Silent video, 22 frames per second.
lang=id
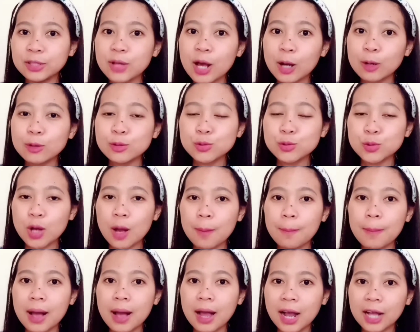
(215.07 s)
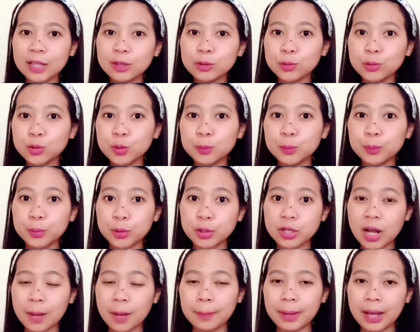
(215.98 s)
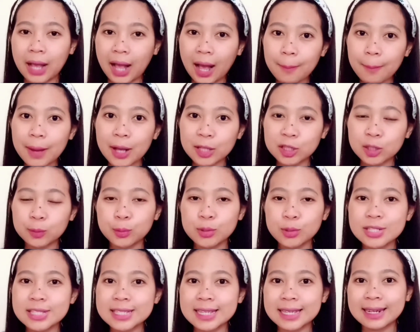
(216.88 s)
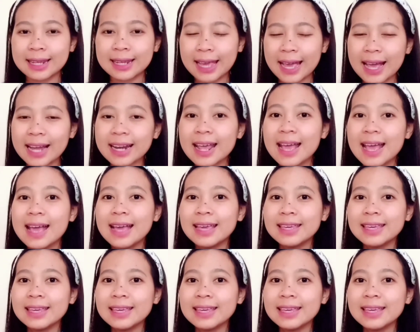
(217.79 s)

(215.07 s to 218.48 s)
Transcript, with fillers: itu aku suka banget untuk produk makeup ataupun skincare